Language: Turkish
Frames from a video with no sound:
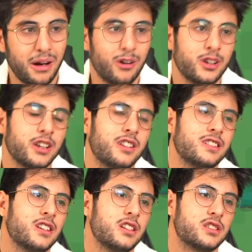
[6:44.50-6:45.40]
Bak oyuna
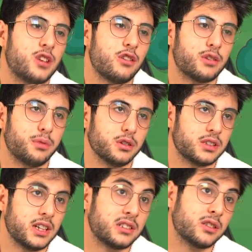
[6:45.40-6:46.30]
giriyorsun görüyorsun server boş.
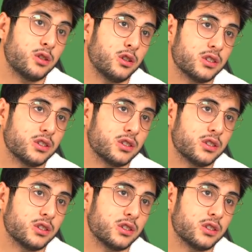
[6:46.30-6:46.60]
Keşke dolu